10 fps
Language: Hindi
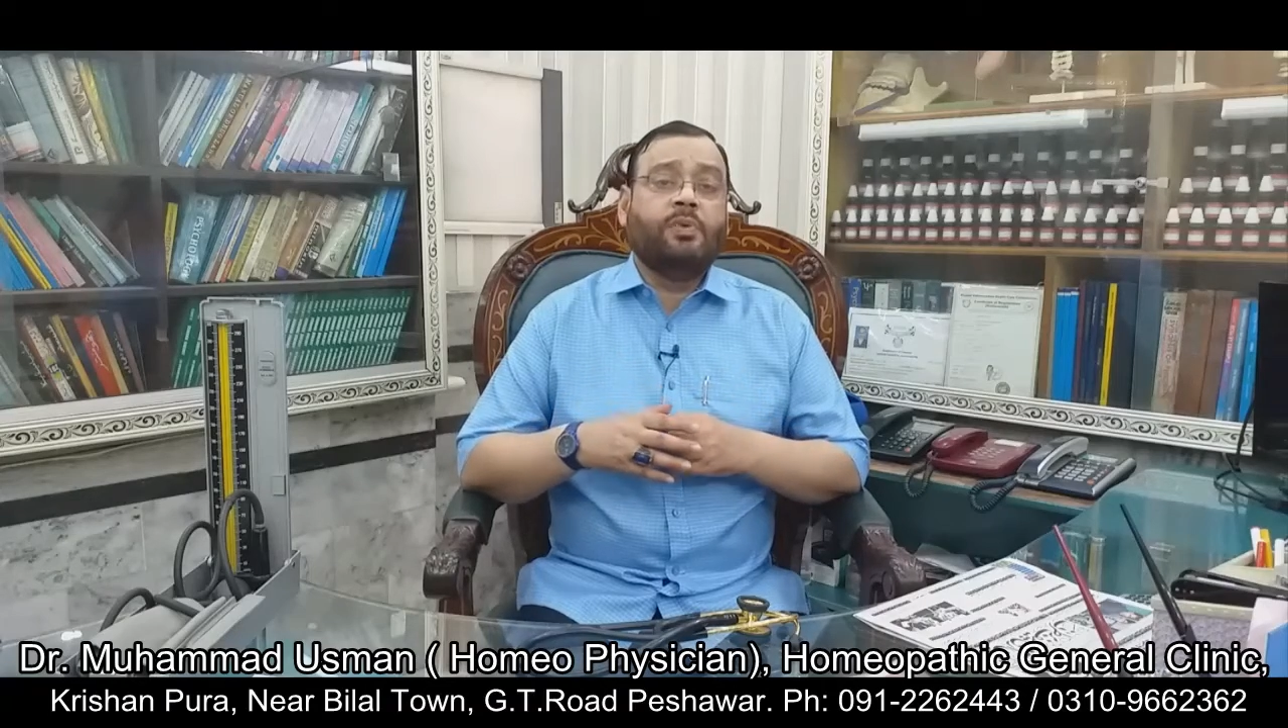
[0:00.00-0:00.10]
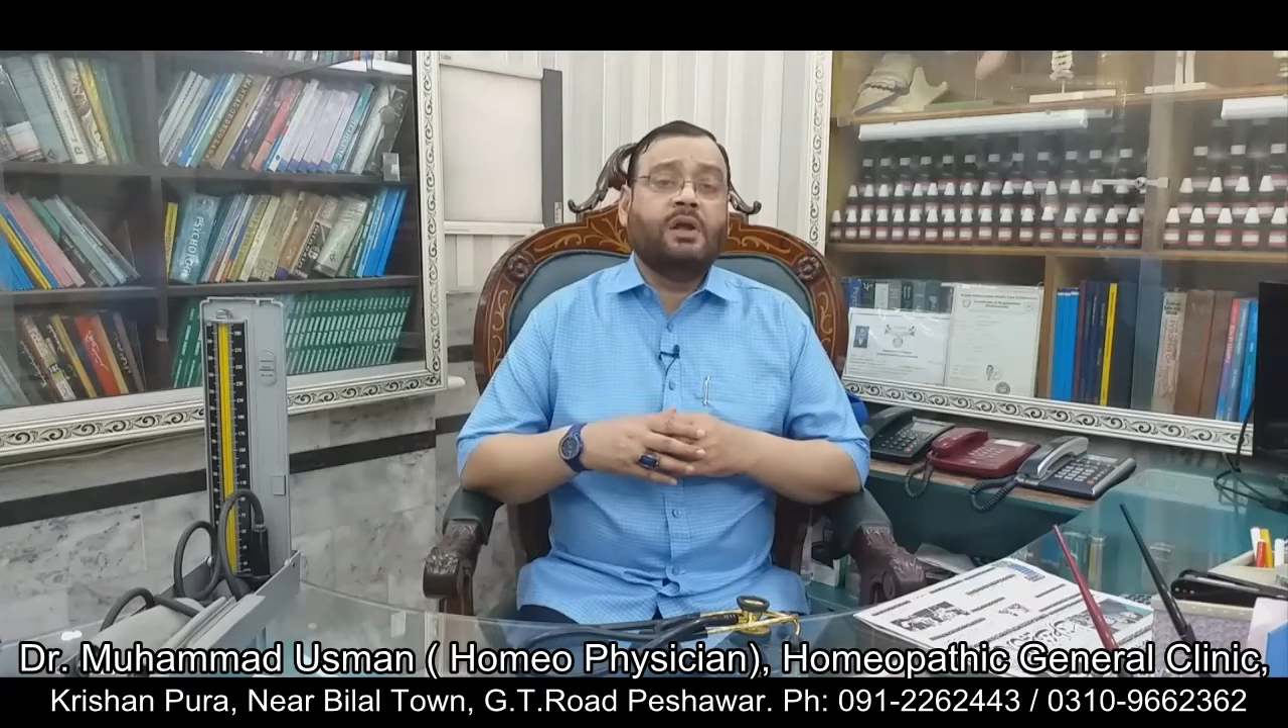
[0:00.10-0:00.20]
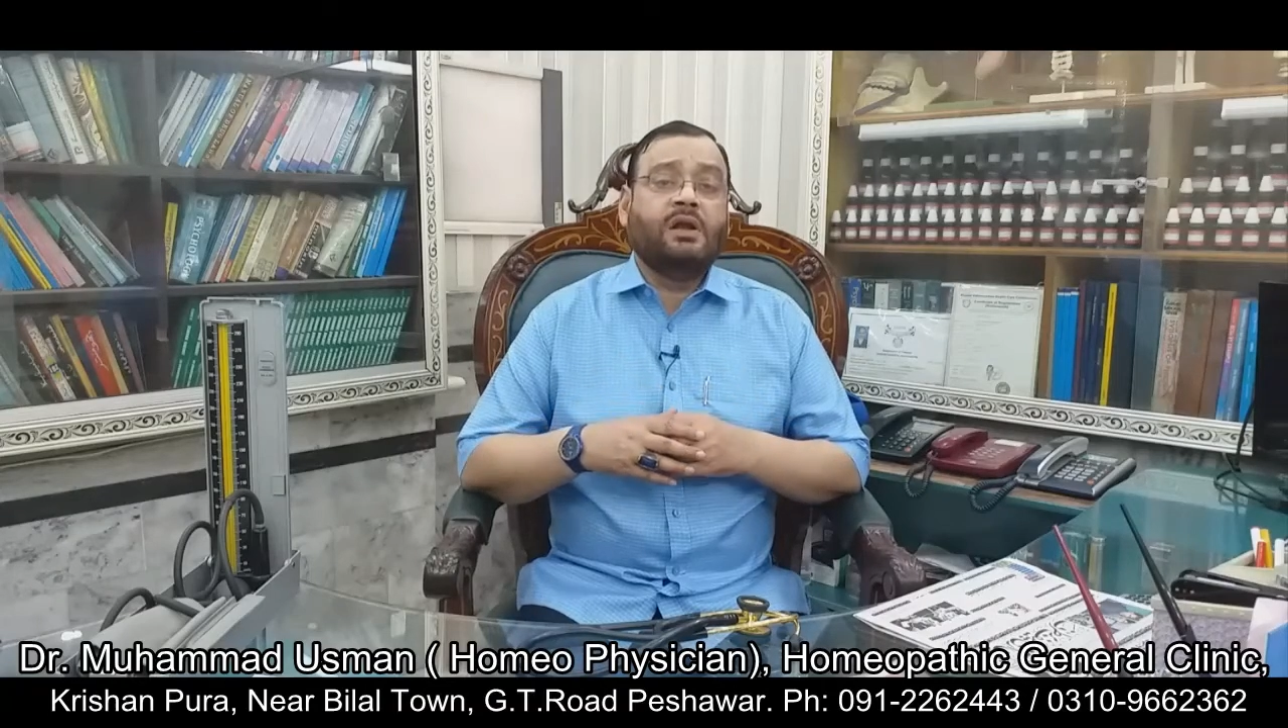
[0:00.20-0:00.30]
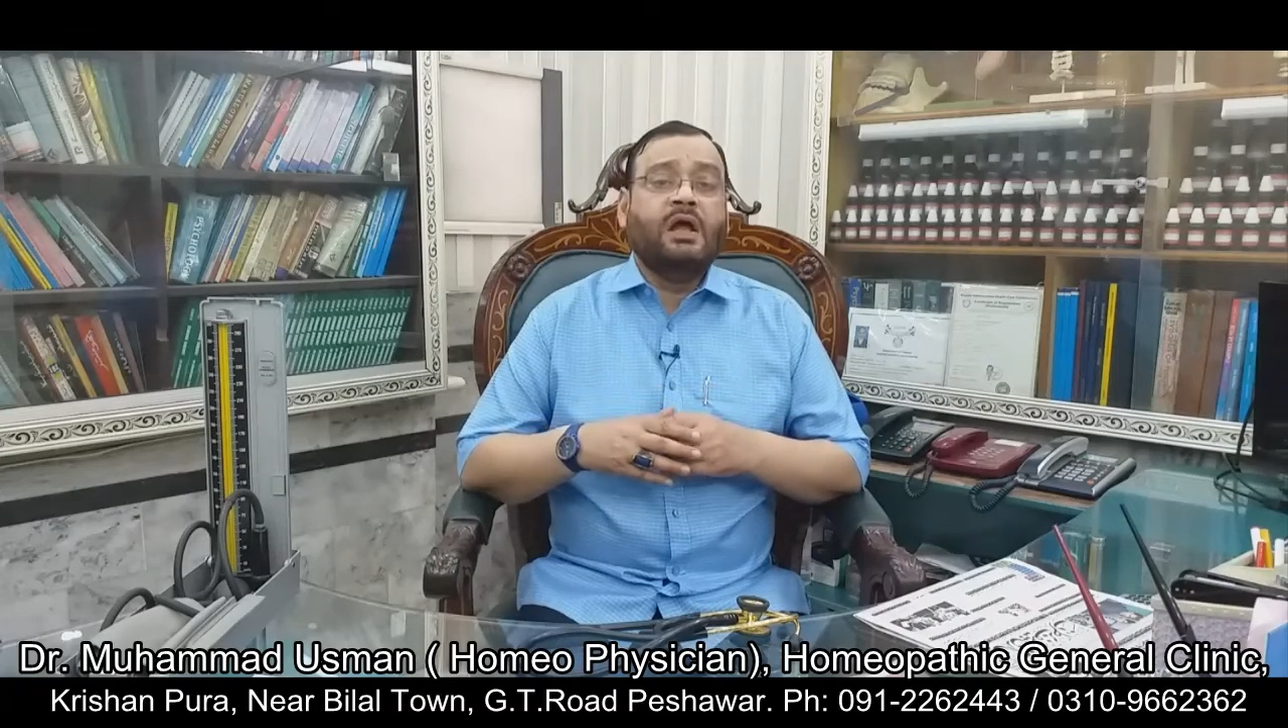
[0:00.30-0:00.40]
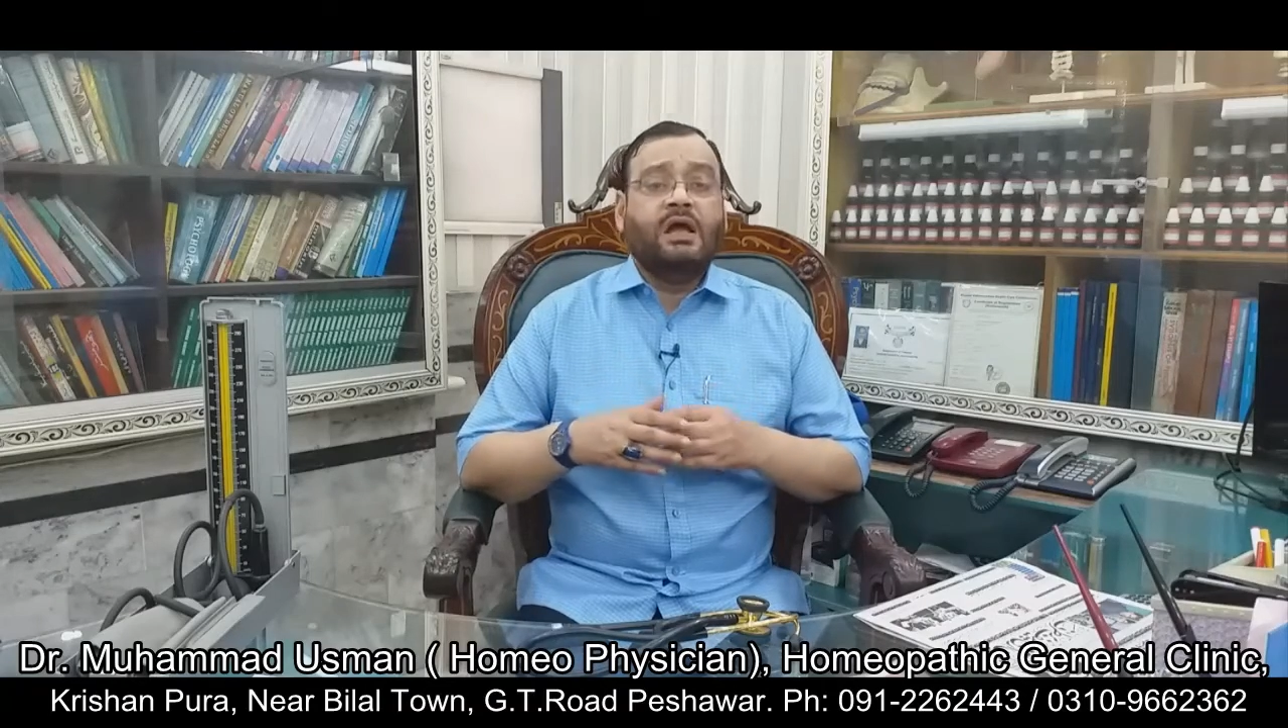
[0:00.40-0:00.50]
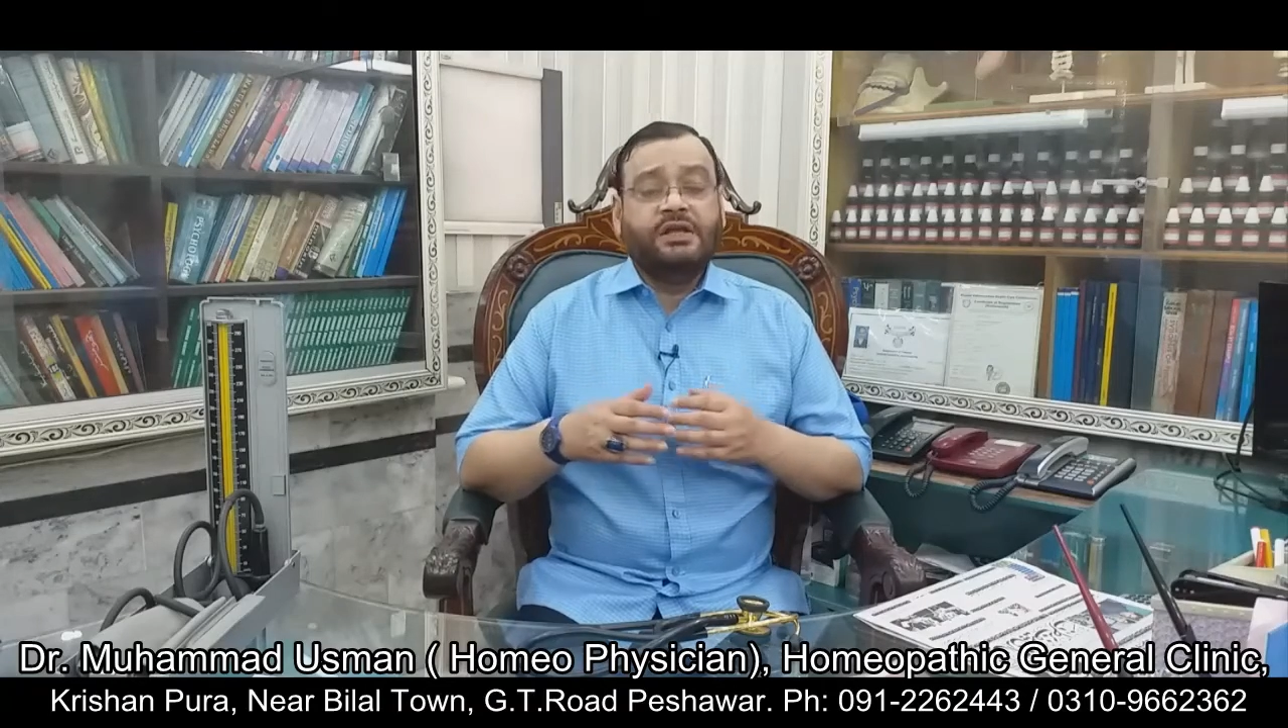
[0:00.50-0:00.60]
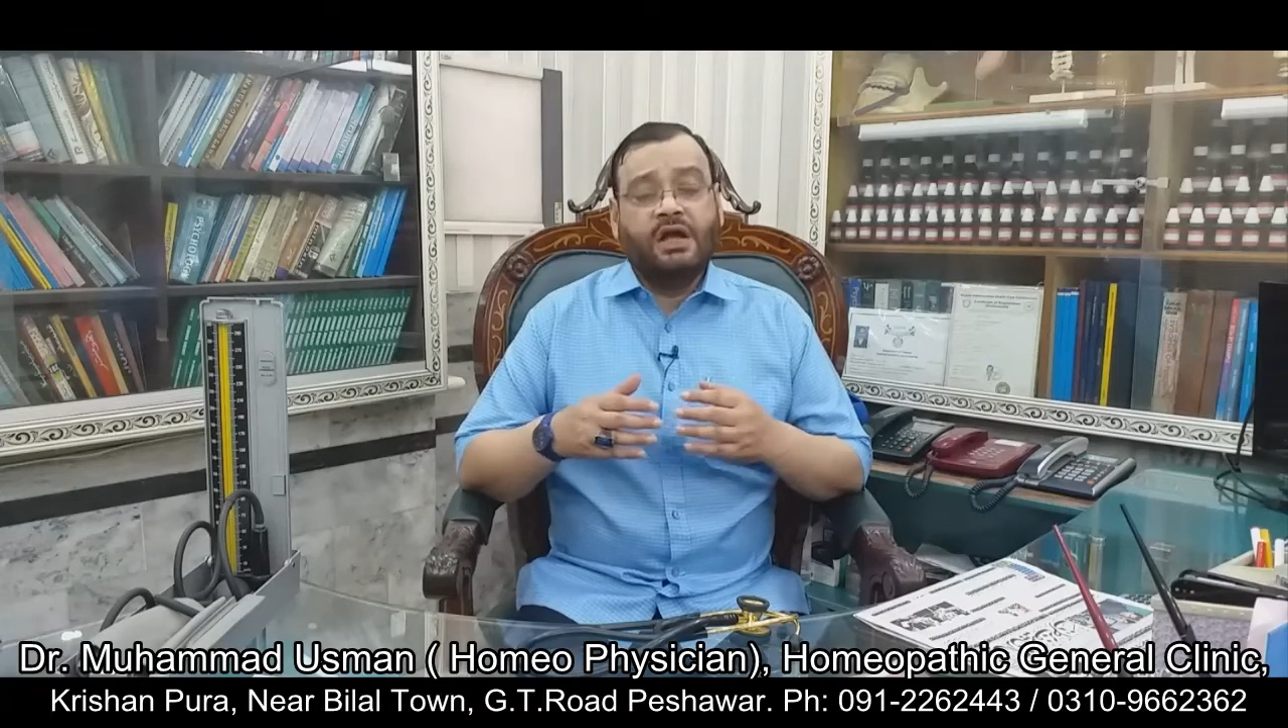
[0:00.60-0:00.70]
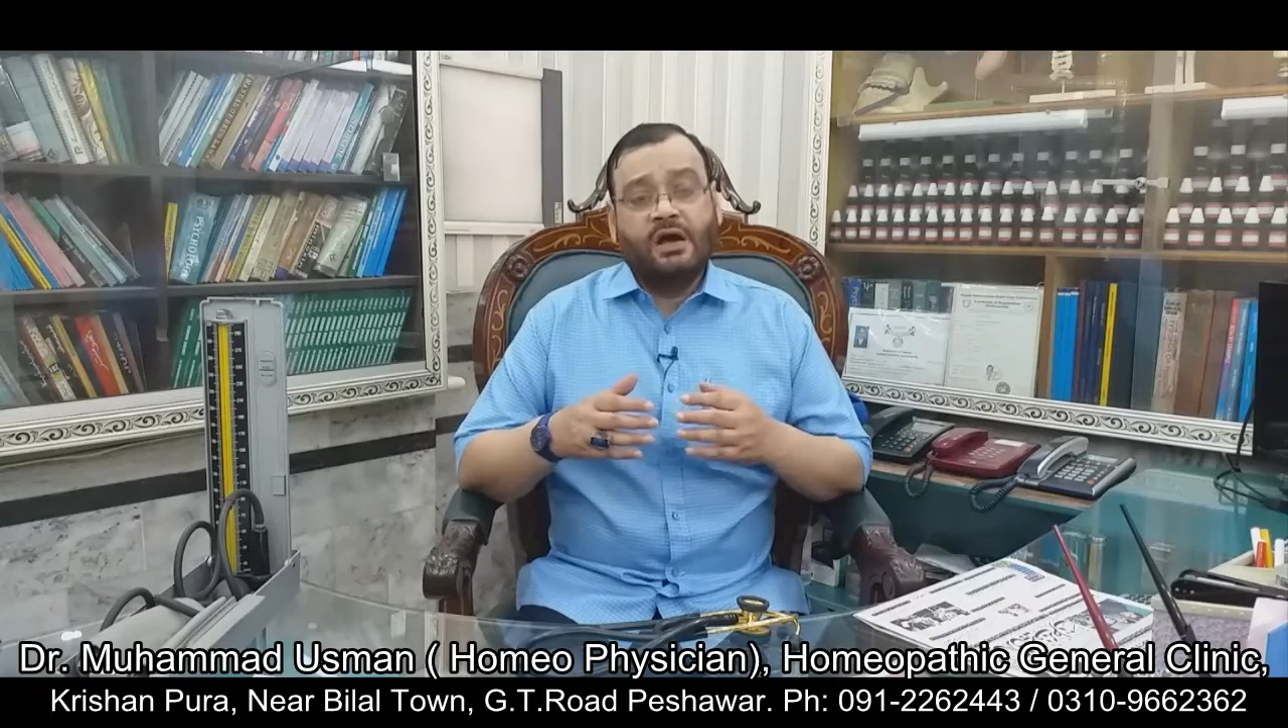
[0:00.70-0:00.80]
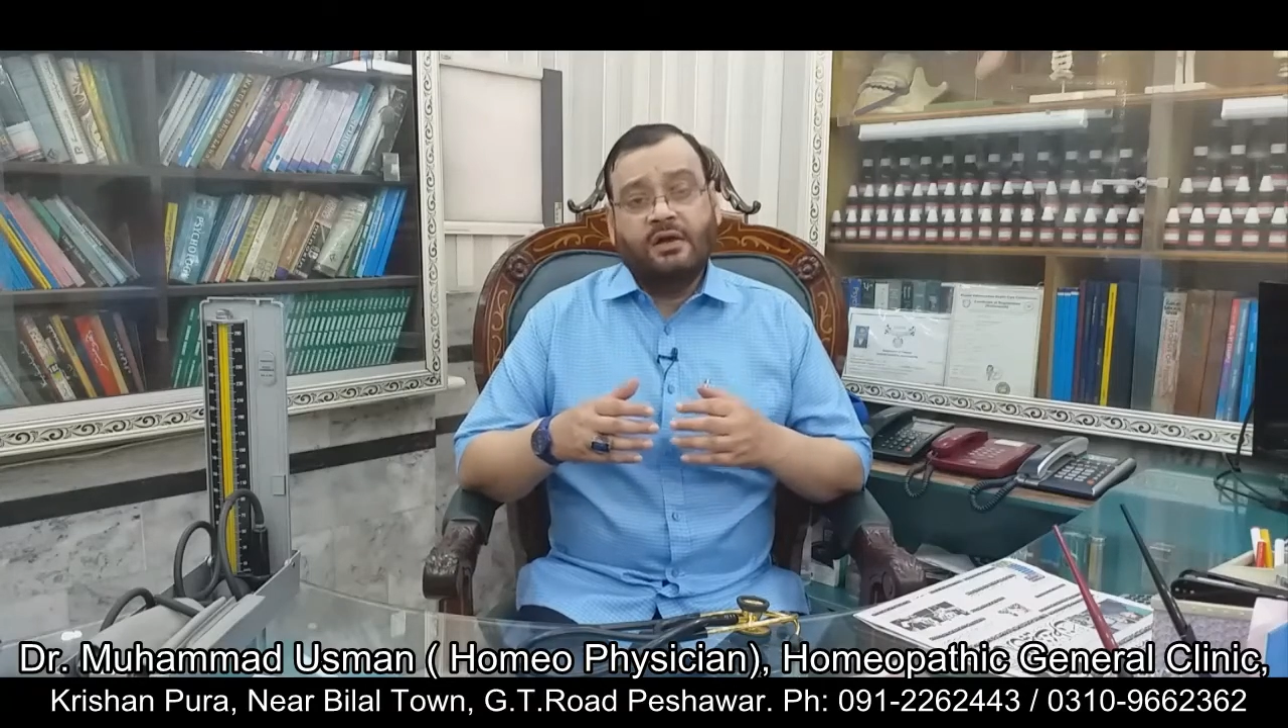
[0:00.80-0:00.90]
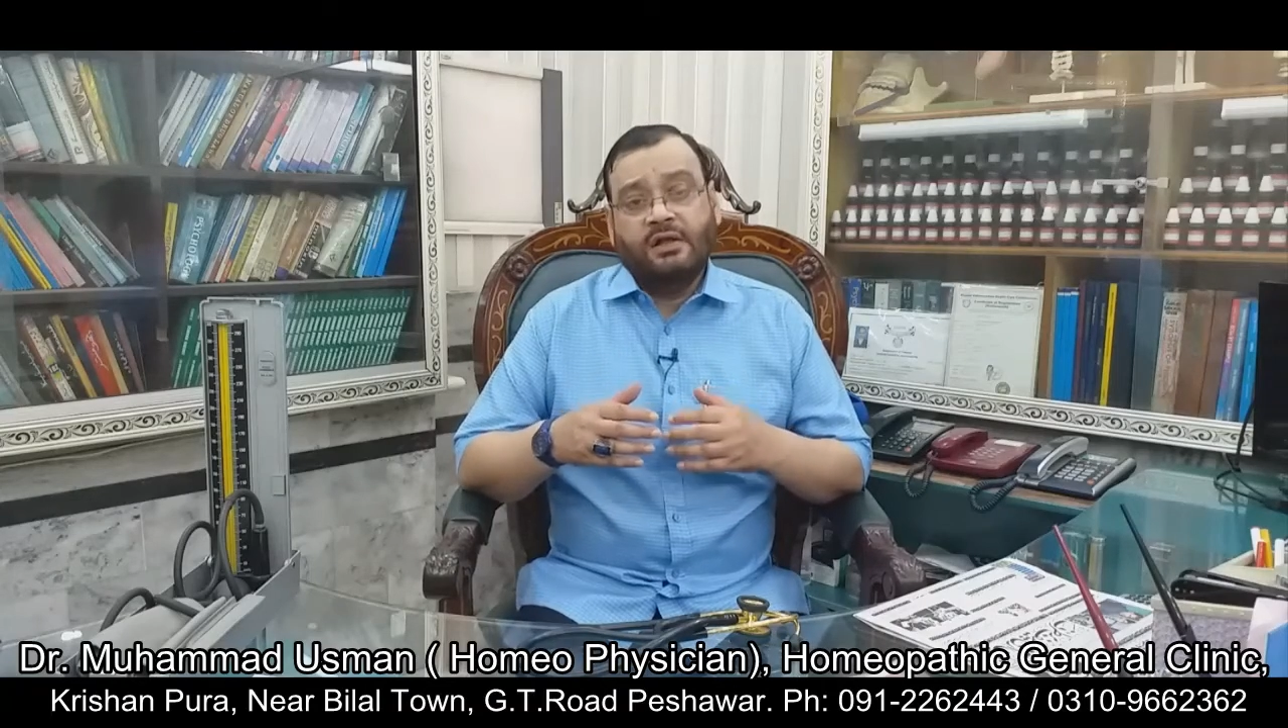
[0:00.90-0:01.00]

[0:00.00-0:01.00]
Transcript: पर या